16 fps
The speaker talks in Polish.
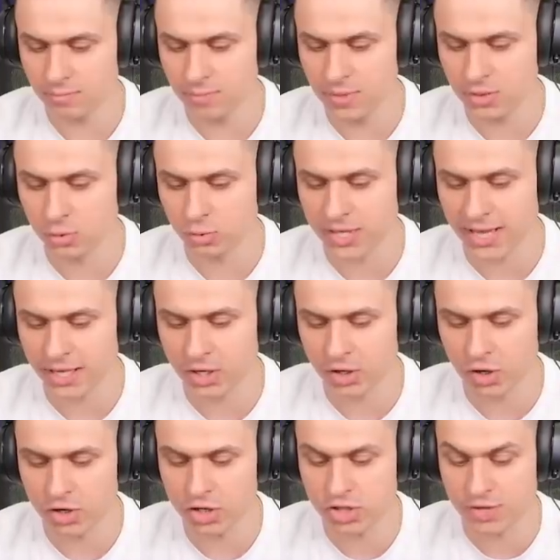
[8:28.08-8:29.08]
mi tutaj
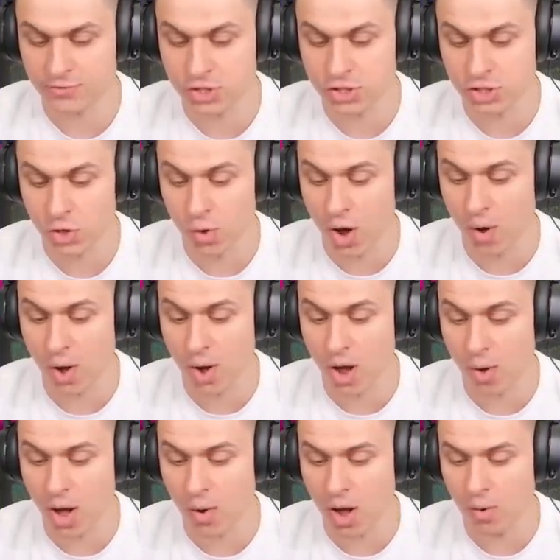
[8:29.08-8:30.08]
kroicie wszystko, wow, wow,
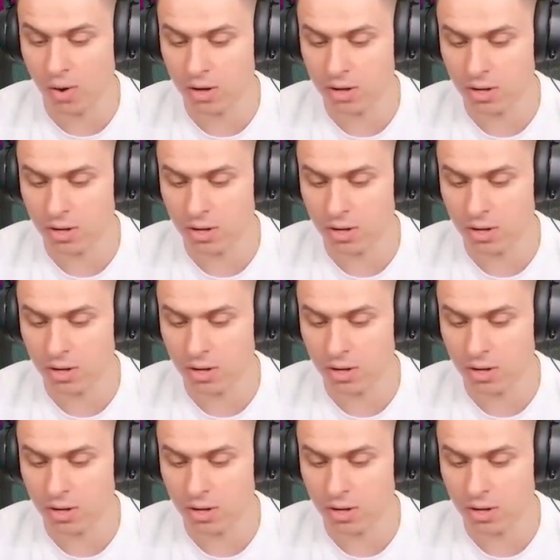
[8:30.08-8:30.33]
wow, wow. Okej,